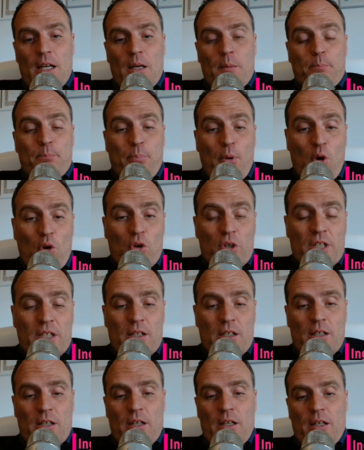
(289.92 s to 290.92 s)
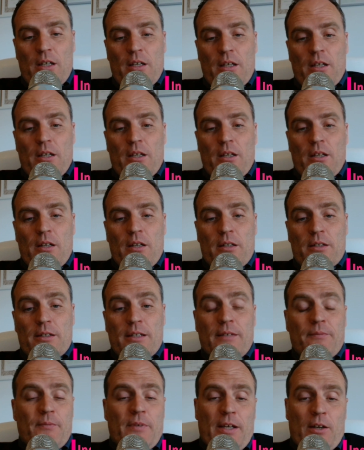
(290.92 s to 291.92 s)
Poi eh,
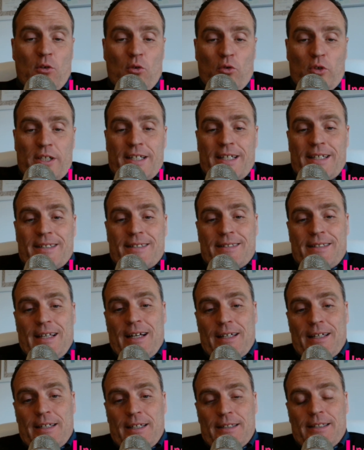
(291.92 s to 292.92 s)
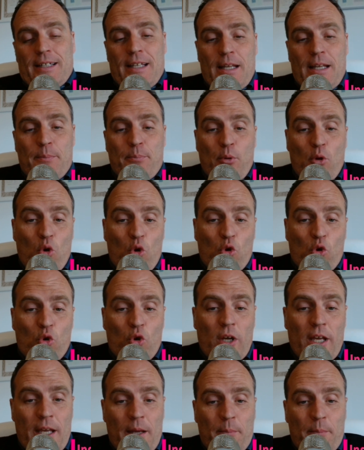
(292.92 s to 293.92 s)
de- vengono richieste anche delle
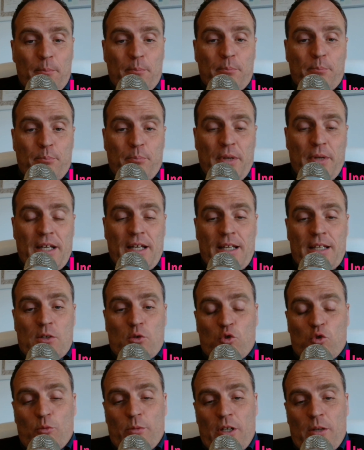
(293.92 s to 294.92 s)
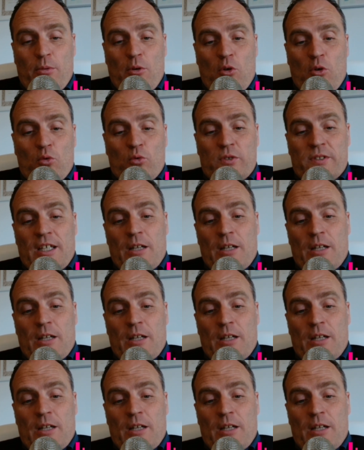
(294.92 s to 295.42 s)
proroghe per il super bonus,